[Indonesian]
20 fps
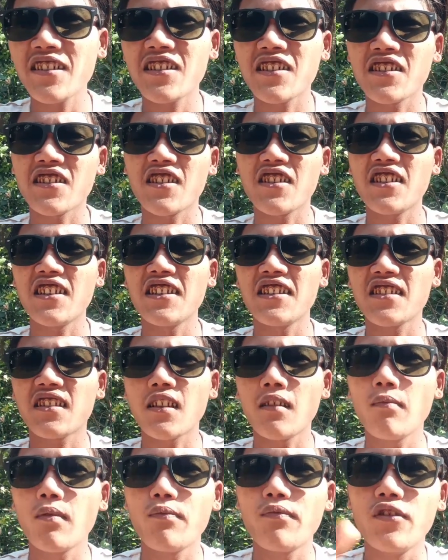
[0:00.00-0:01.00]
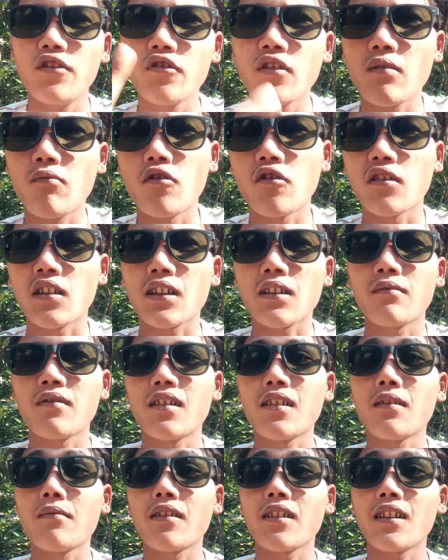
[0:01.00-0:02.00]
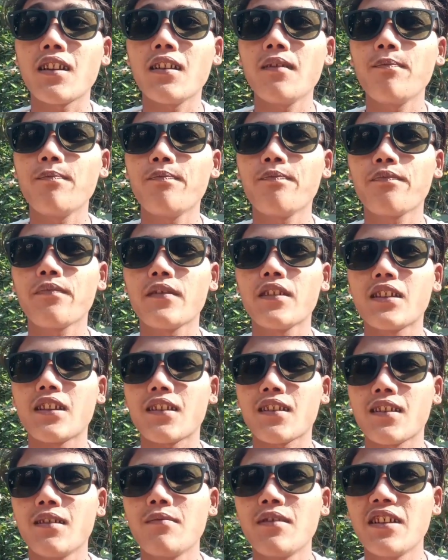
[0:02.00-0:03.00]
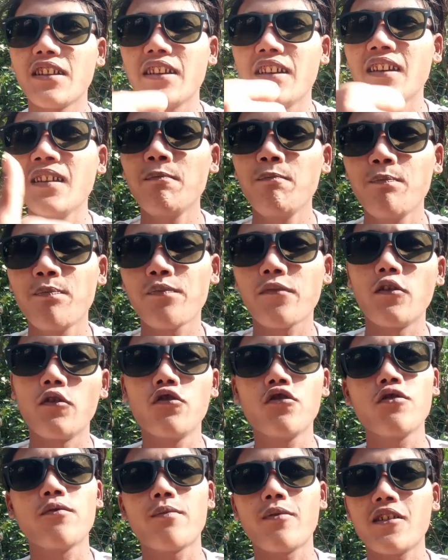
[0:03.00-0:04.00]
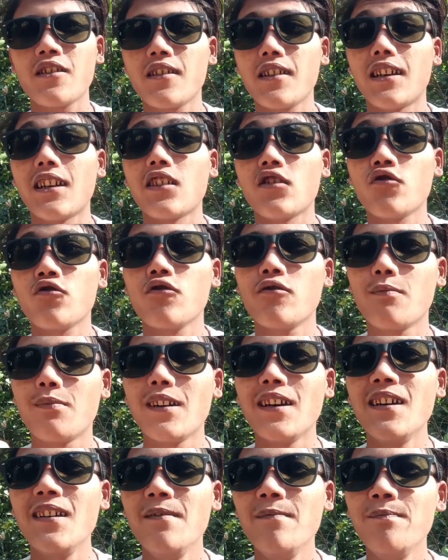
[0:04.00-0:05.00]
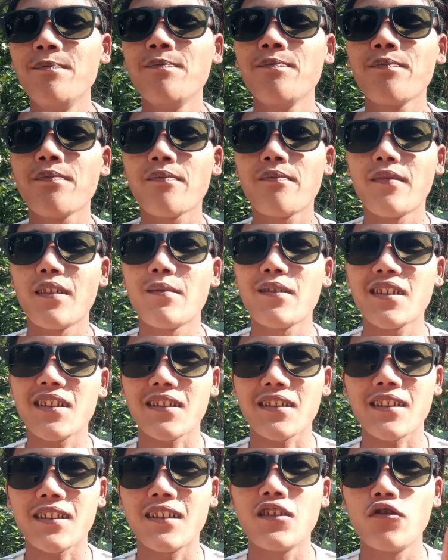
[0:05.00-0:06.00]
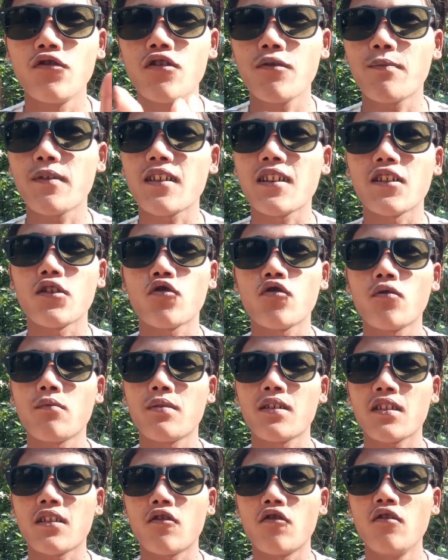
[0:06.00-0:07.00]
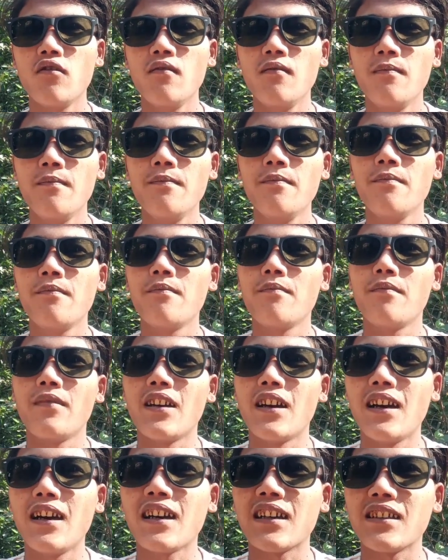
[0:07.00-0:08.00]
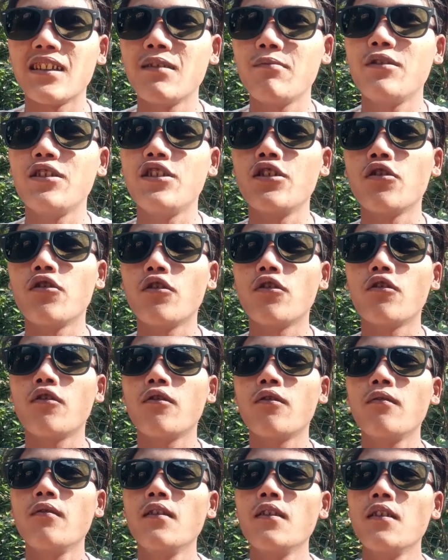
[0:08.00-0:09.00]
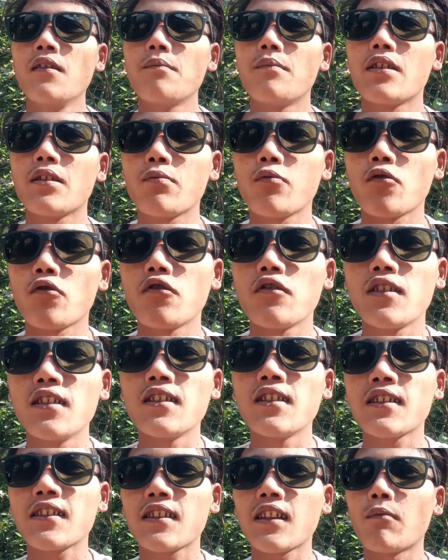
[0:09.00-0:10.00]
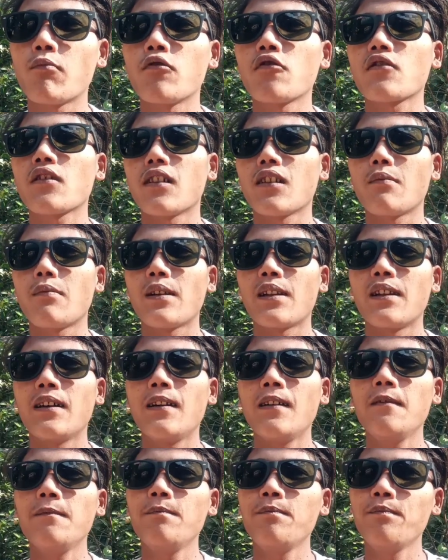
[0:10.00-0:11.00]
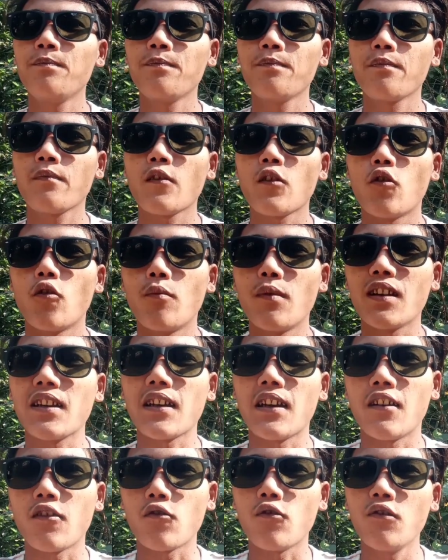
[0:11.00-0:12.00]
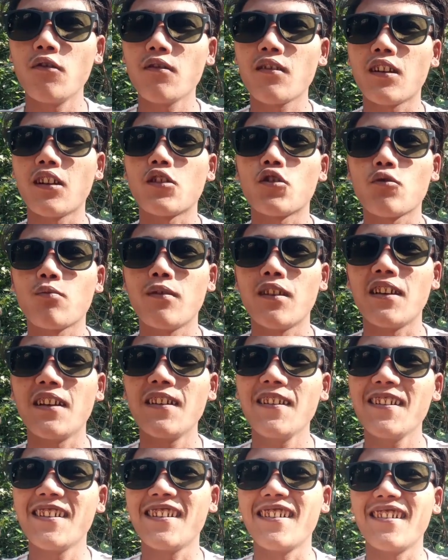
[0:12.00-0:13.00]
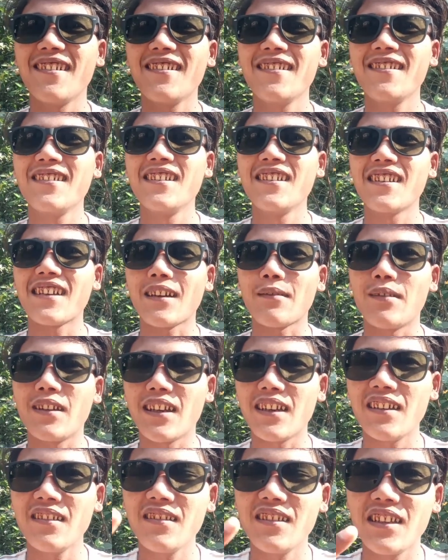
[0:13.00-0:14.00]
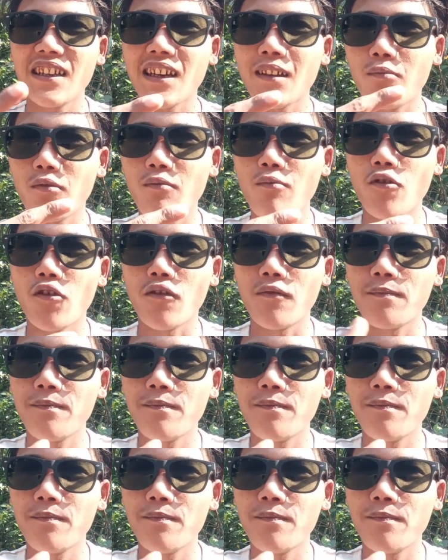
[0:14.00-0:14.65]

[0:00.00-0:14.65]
sangsa tai kita pa video nama mo dakam dalam makana saksa mande youtuber ga suka bewa saksa youtuber ga suka saro ya ini video facebook ko reels upload ka kabana komen ka aro ka suple ekme ya nya bomo